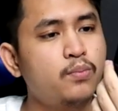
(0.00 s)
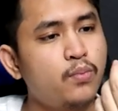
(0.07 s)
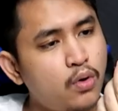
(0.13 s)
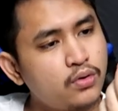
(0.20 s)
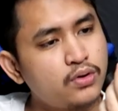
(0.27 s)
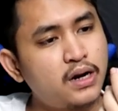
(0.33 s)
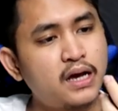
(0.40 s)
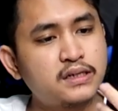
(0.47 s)

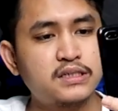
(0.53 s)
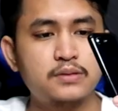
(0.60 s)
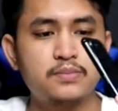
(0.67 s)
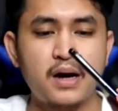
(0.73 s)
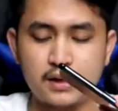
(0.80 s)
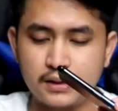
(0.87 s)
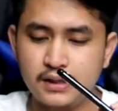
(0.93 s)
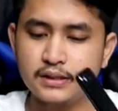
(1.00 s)
bone glasses
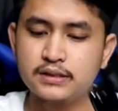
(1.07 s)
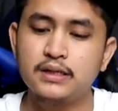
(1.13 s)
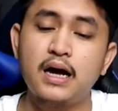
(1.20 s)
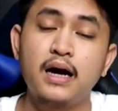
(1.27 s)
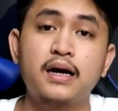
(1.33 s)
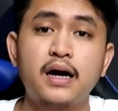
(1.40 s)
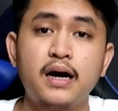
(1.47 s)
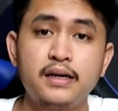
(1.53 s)
body
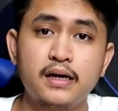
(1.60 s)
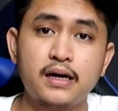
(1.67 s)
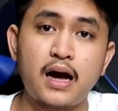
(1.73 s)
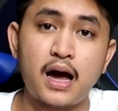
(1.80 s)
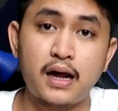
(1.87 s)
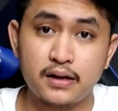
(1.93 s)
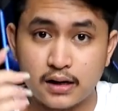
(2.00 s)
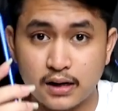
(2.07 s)
sedangkan yang
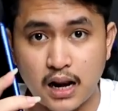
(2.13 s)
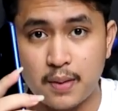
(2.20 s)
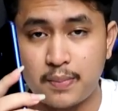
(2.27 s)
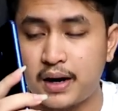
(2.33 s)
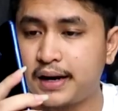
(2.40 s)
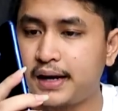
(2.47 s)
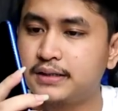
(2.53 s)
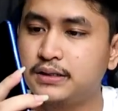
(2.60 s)
Honor
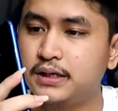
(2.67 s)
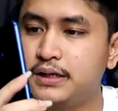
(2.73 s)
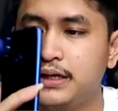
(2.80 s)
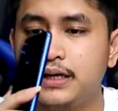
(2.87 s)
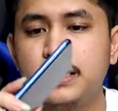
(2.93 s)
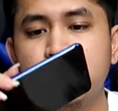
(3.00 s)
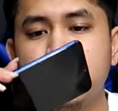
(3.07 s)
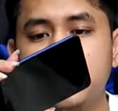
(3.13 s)
8X
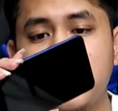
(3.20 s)
ini